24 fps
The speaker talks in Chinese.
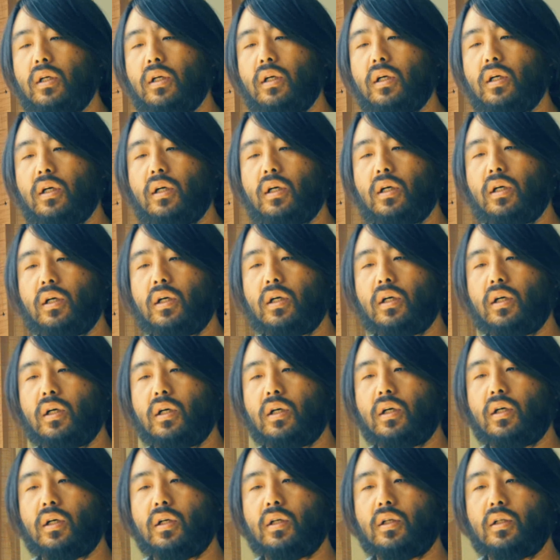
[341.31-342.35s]

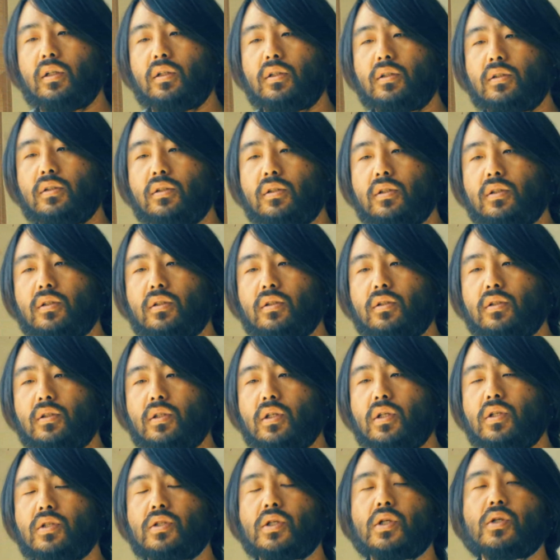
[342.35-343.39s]
呃，
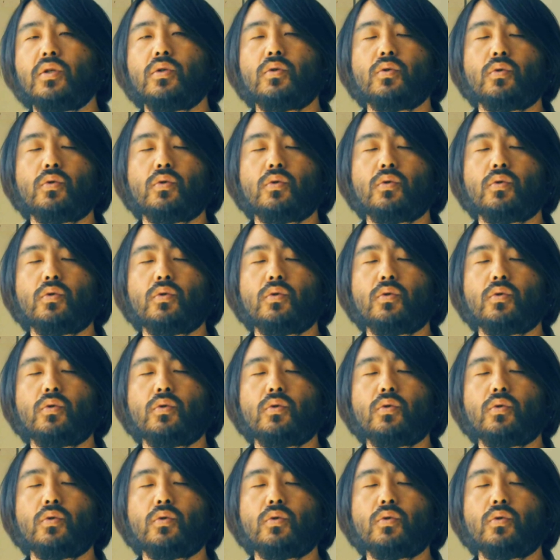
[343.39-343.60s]
申